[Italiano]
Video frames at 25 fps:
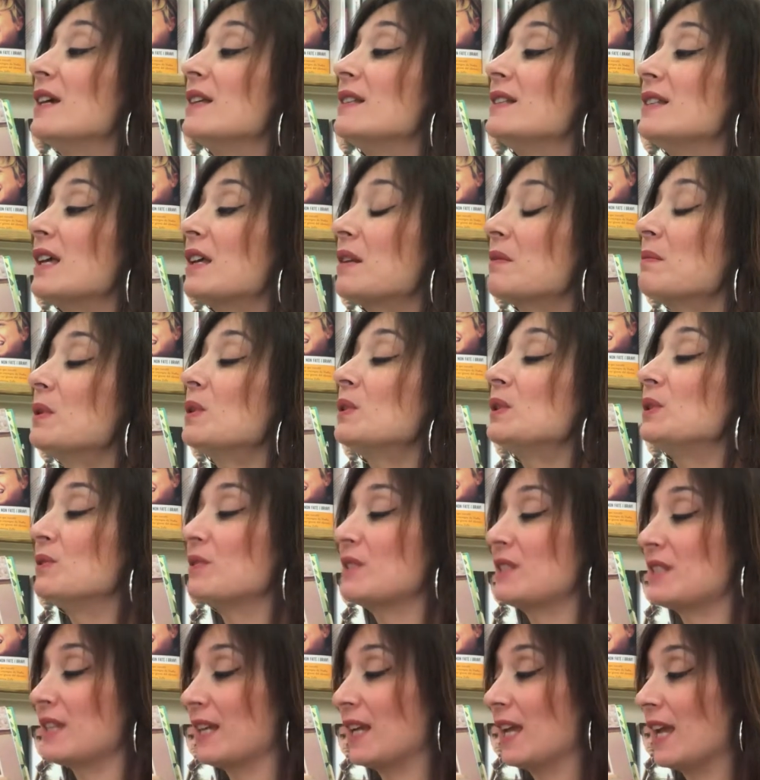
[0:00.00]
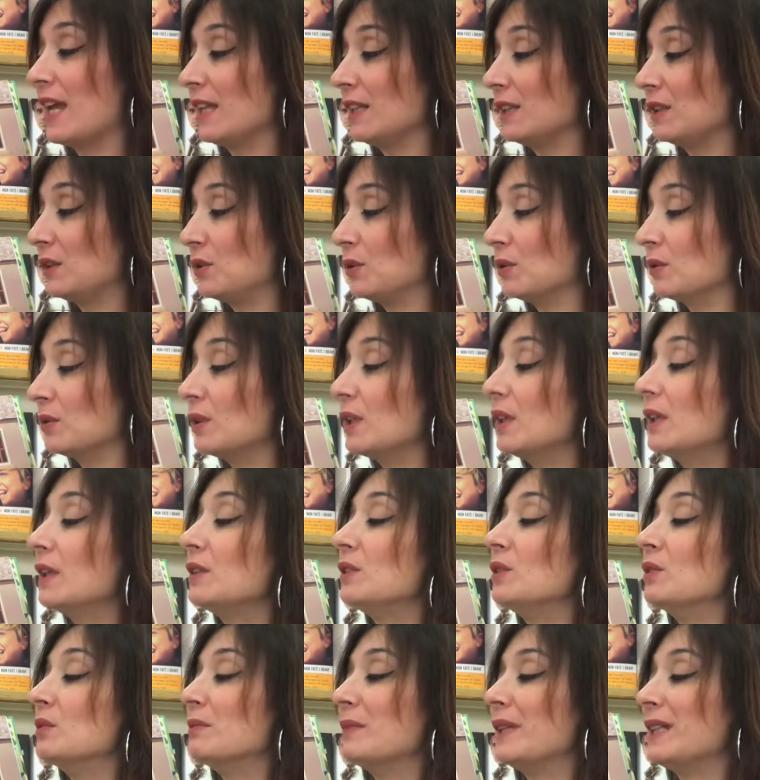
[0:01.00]
si armò di un seghetto,
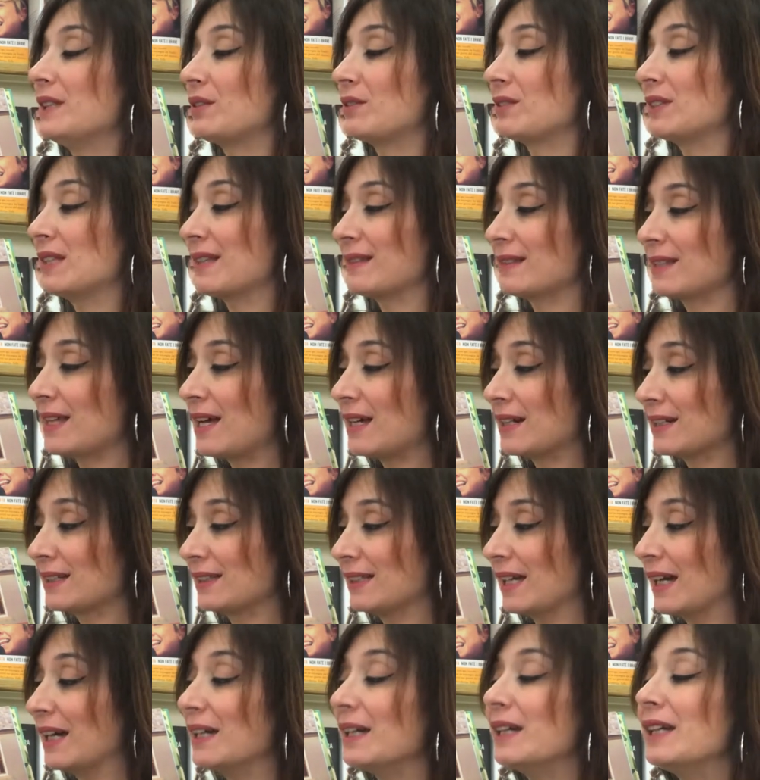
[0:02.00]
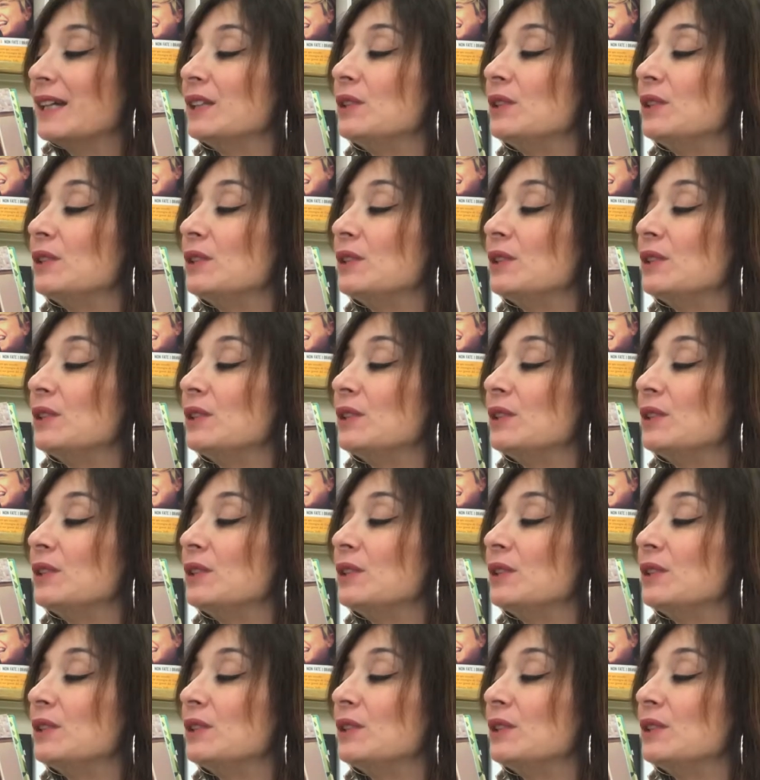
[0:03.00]
di un metro da sarta,